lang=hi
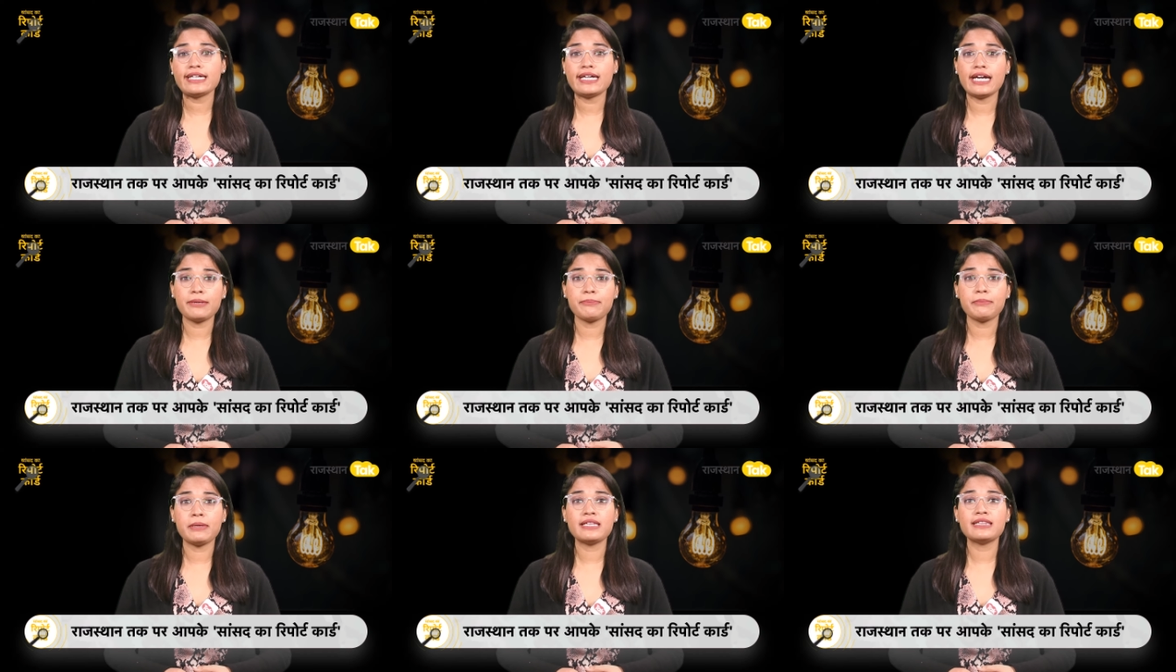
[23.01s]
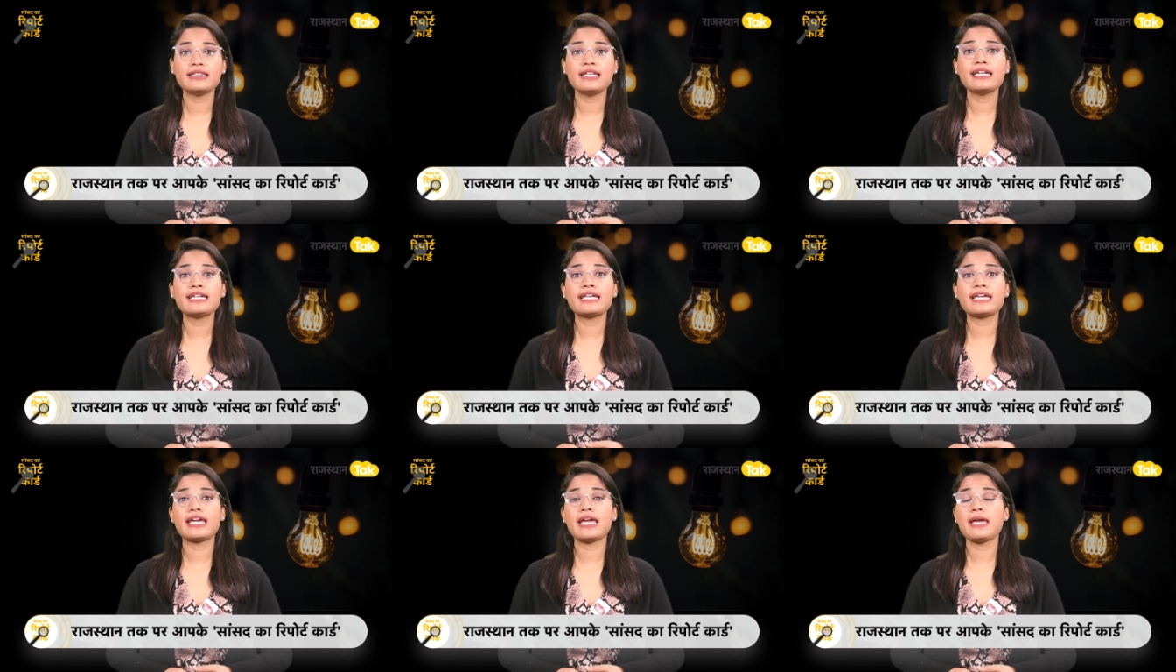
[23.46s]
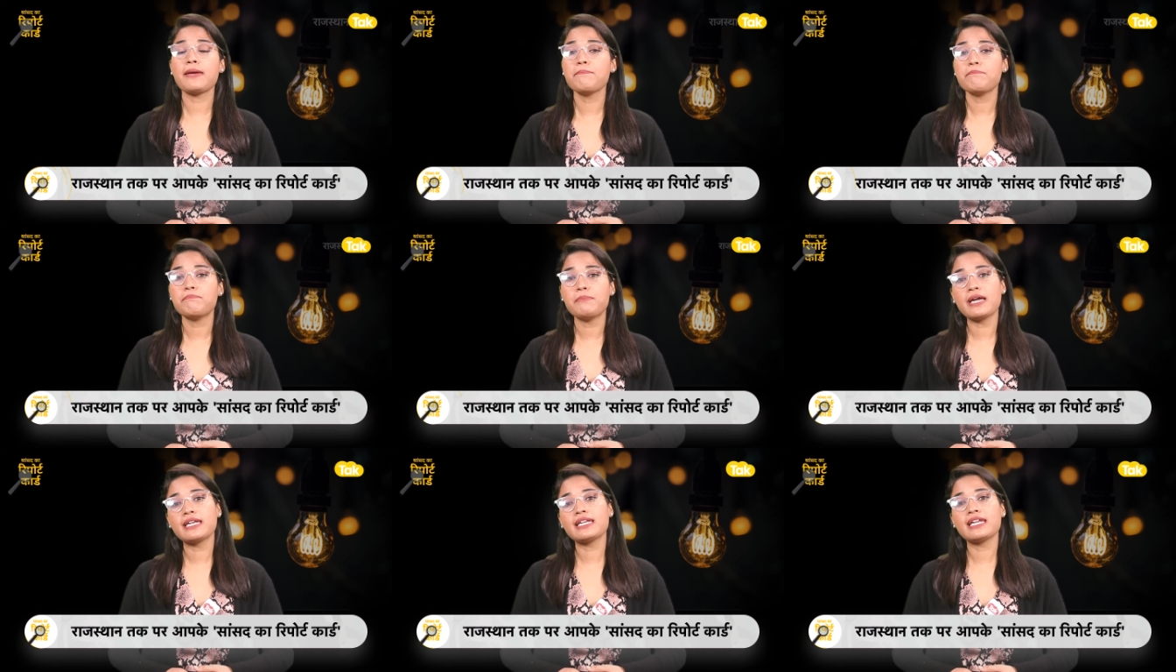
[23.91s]
गठबंधन के
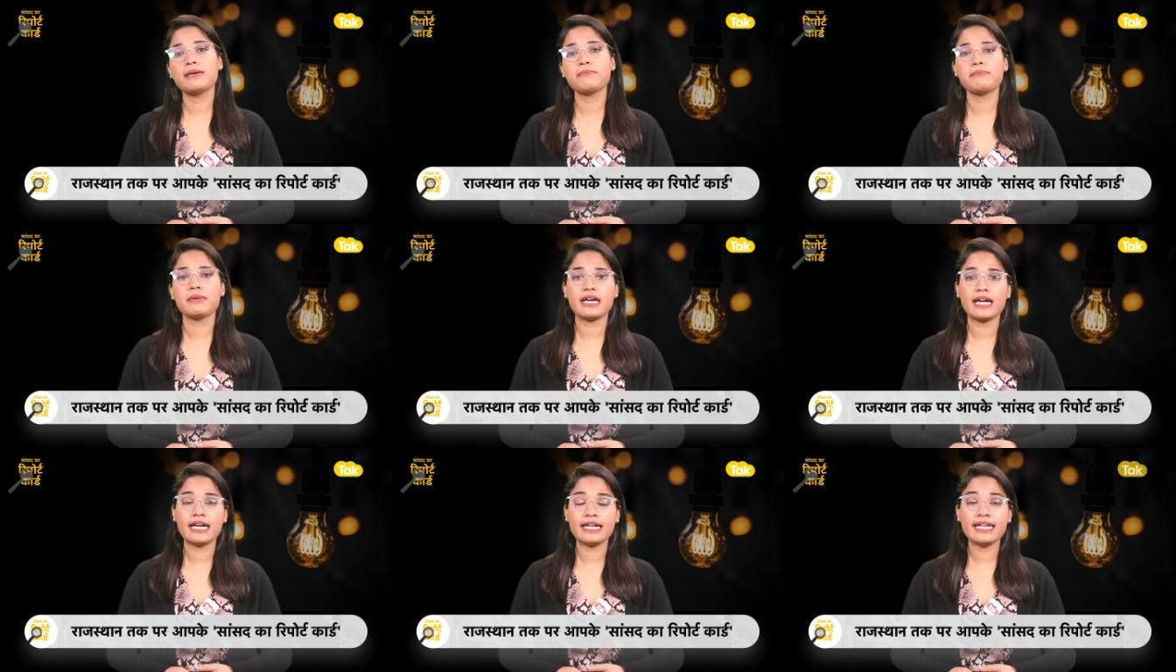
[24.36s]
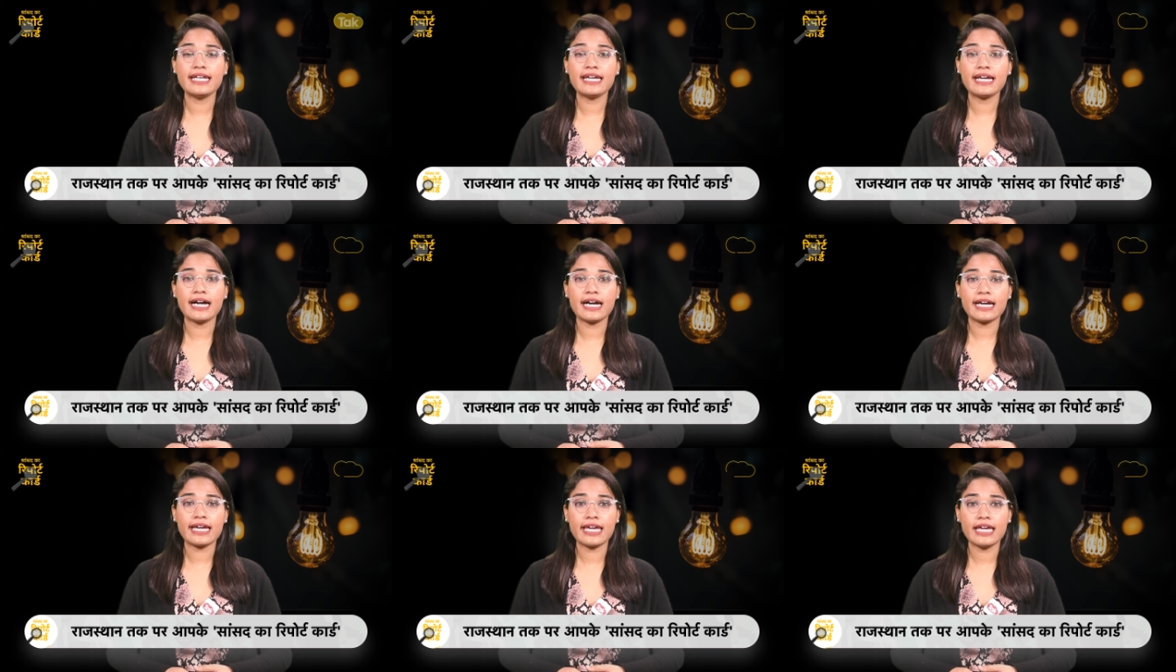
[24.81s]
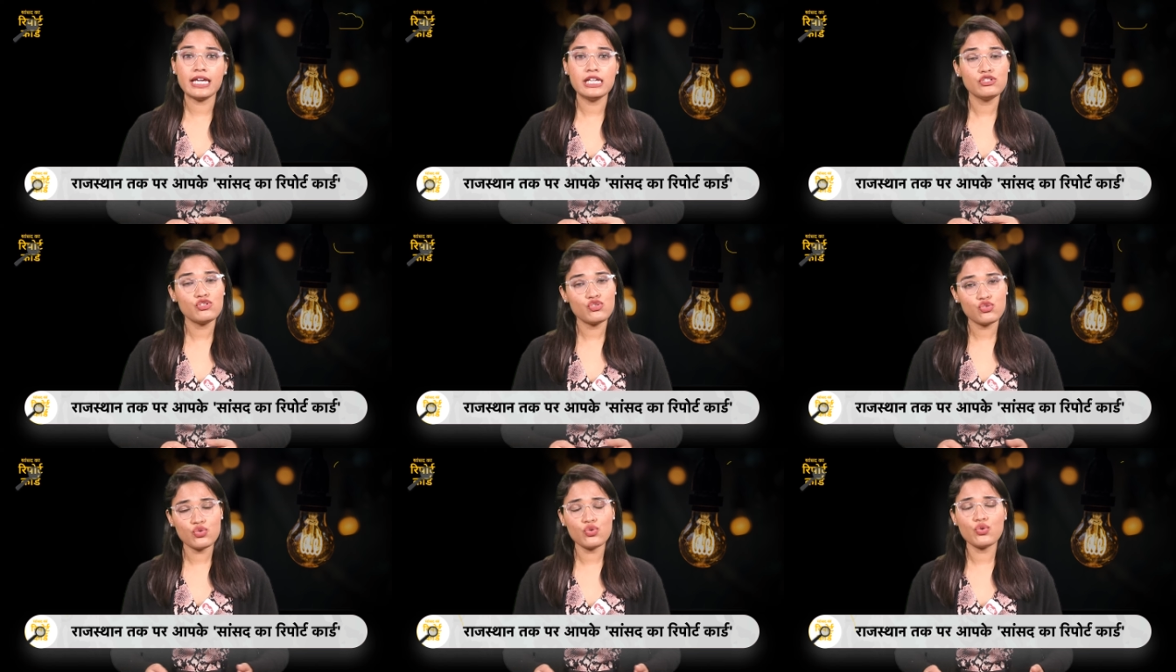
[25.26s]
बनने बिगड़ने का खेल
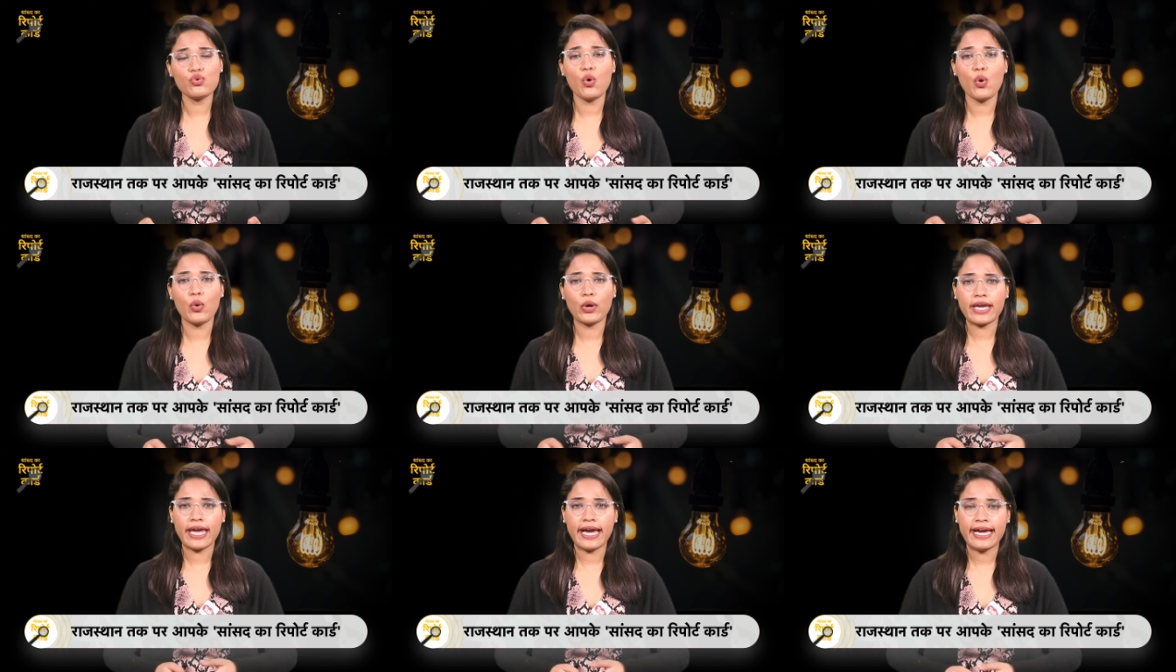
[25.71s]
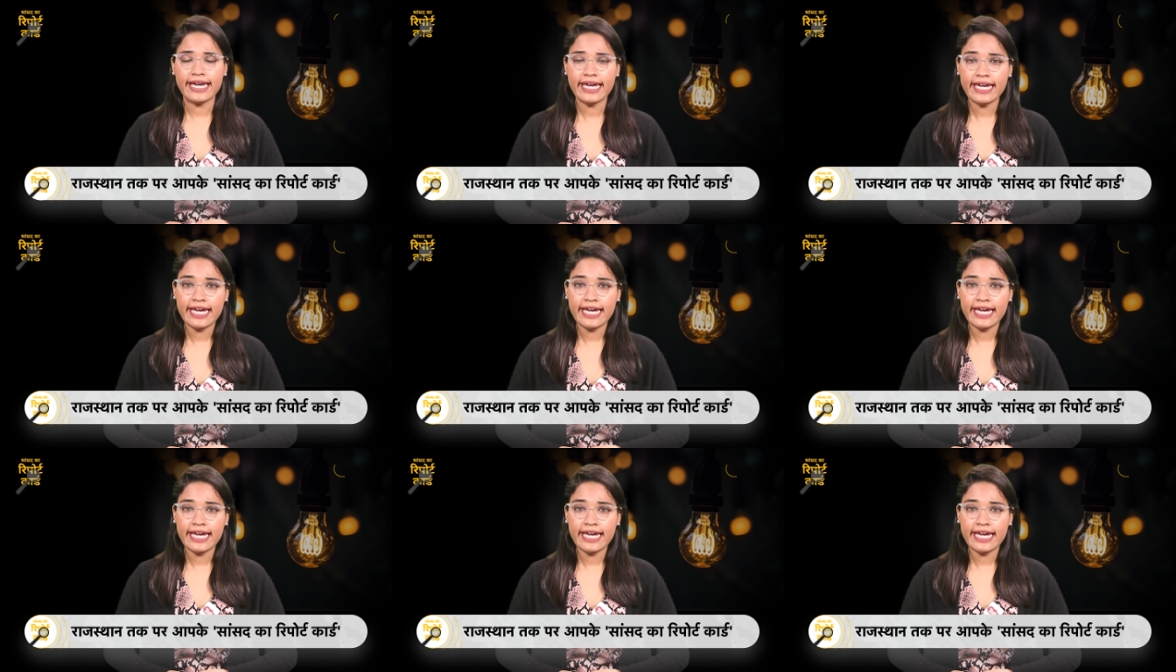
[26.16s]
शुरू हो गया है